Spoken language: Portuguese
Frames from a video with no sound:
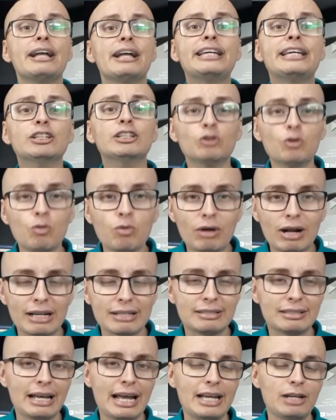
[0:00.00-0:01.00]
que
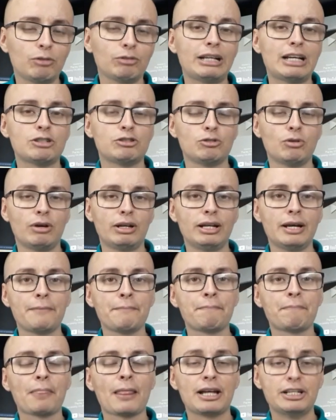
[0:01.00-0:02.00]
nunca saíram da zona
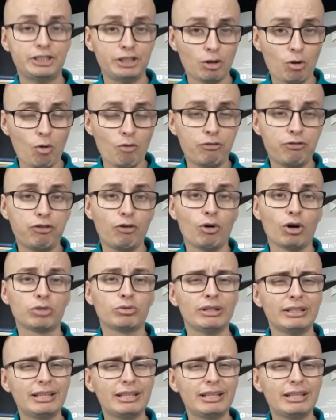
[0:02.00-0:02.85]
de conforto.